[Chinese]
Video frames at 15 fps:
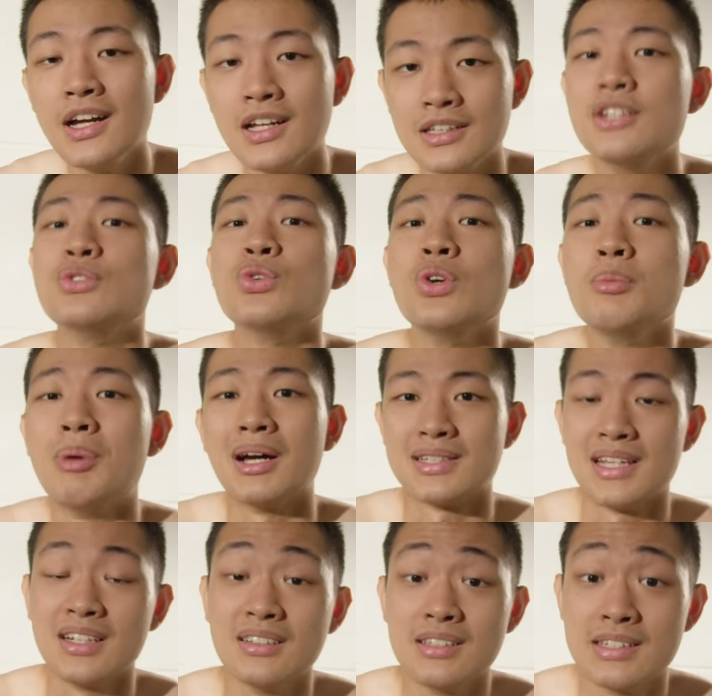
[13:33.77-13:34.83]
听说一把
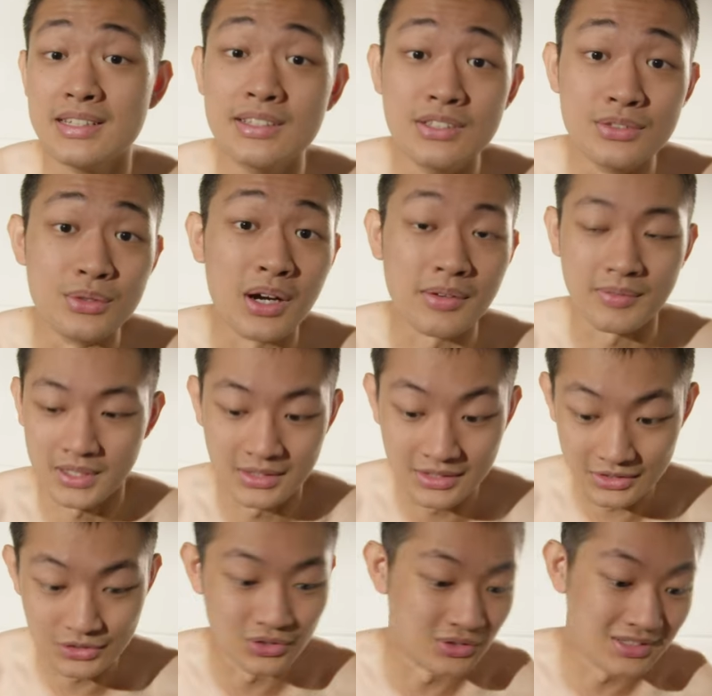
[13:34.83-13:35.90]
枪四十万嘛，那
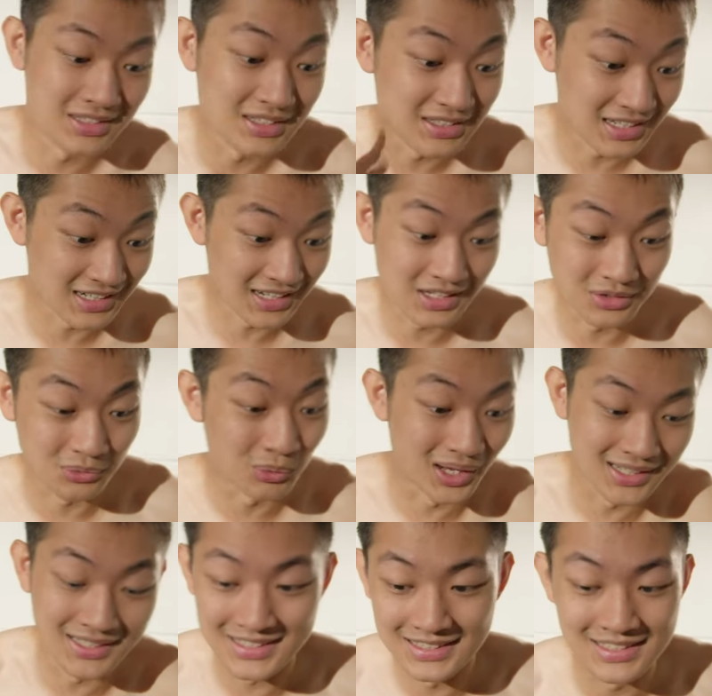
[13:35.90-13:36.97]
你就是在那里玩
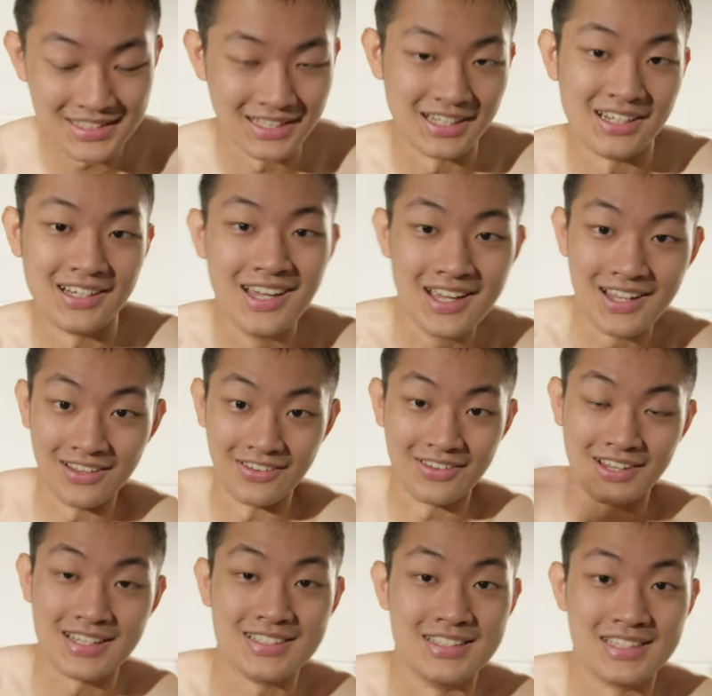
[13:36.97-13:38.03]
那些枪，然后
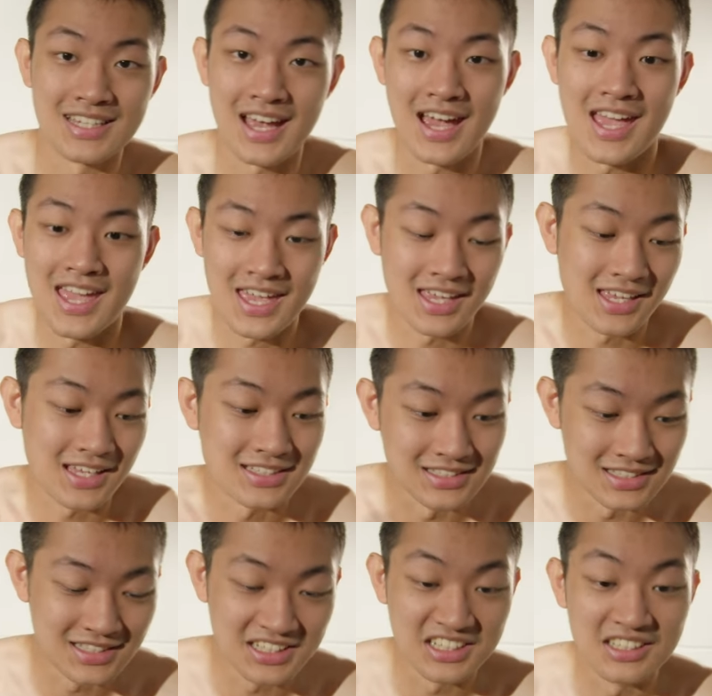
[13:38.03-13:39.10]
开始拆，开始
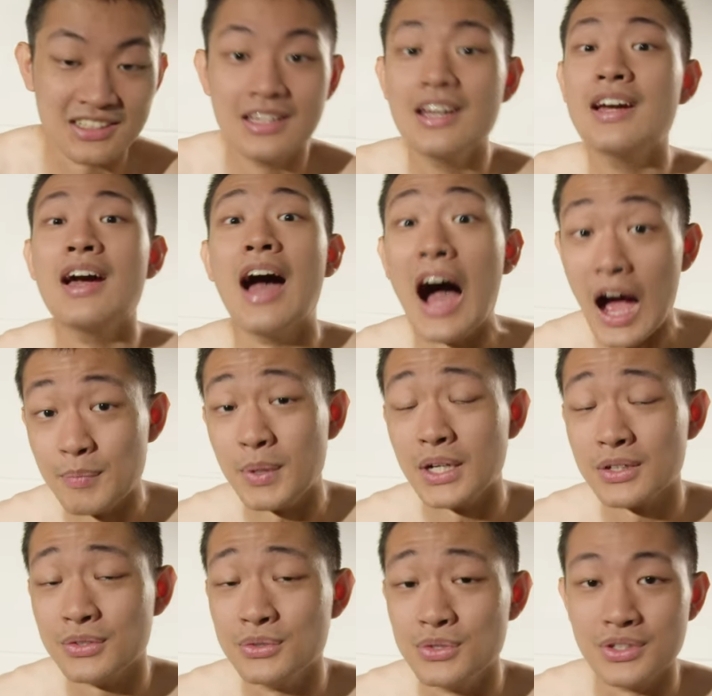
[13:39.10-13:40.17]
清，还蛮
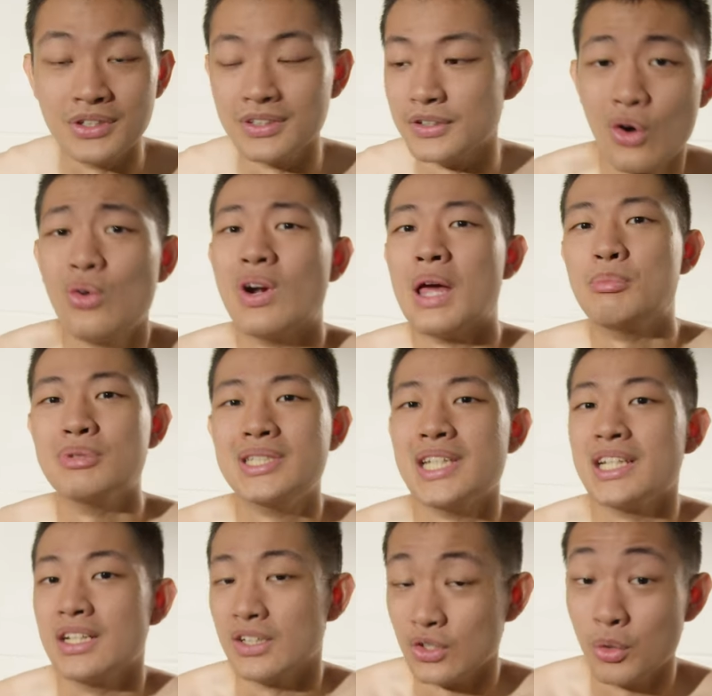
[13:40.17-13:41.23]
酷炫的。后来不幸
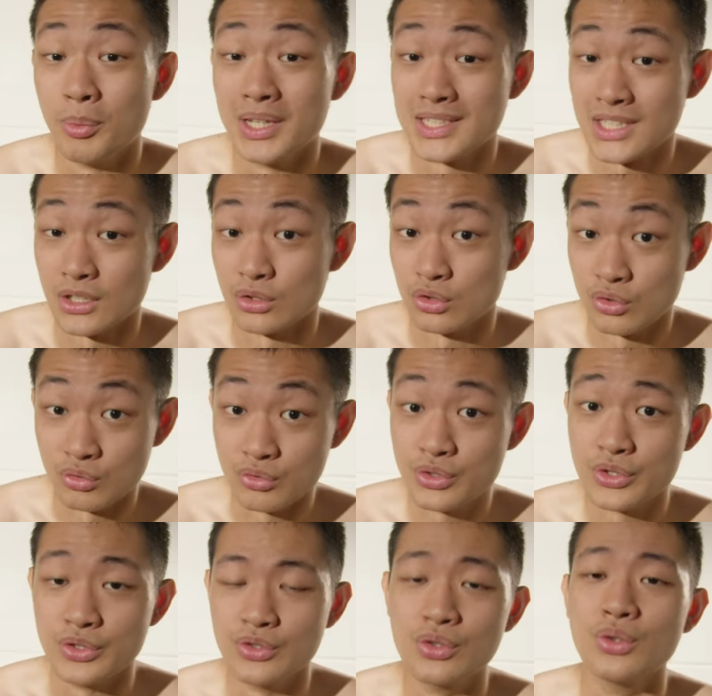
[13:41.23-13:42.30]
的又被叫出
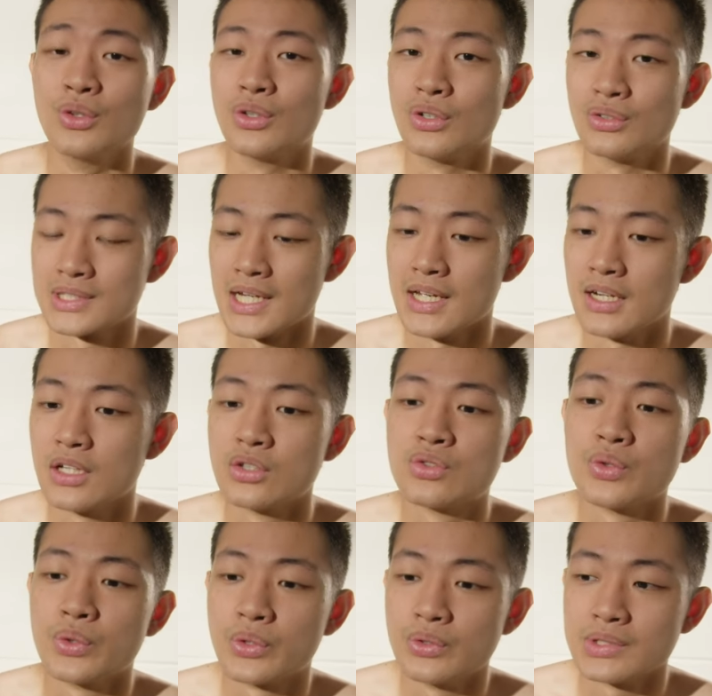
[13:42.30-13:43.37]
去做工差，那
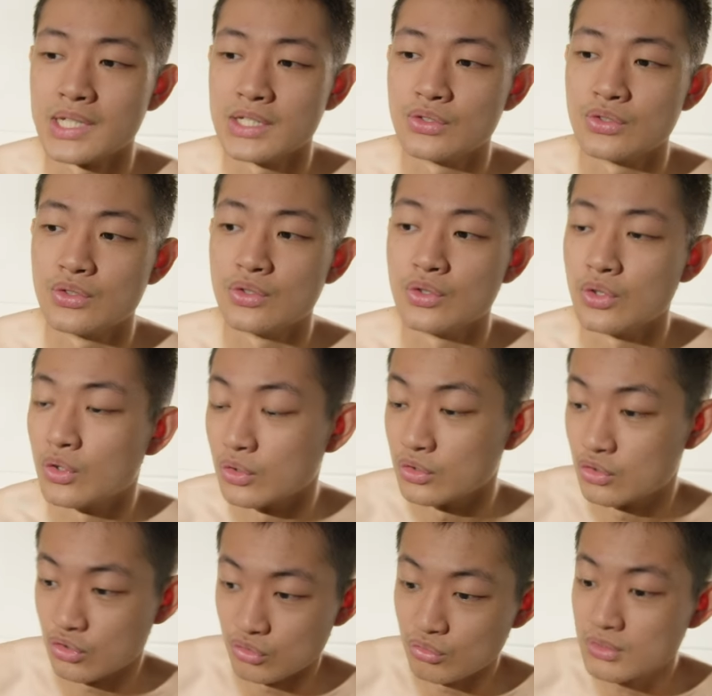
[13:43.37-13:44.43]
做工差就是有人
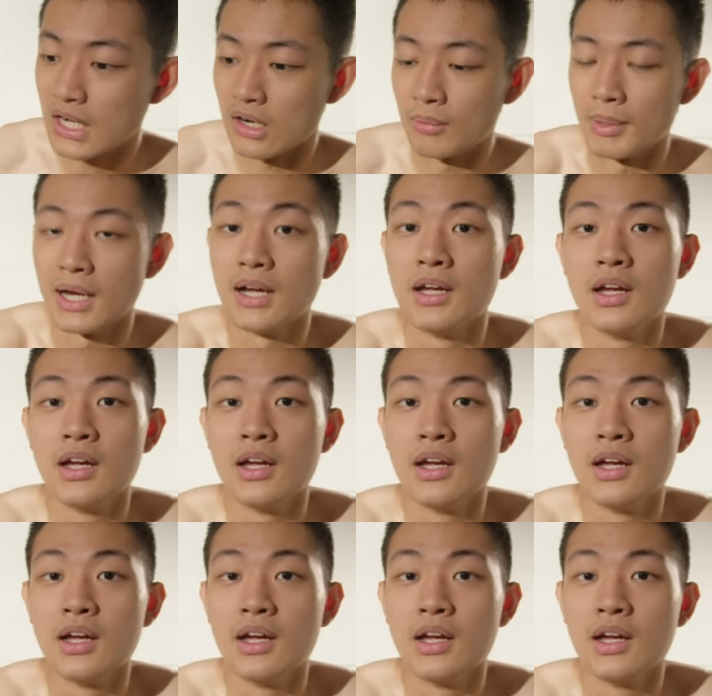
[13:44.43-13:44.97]
除草嘛。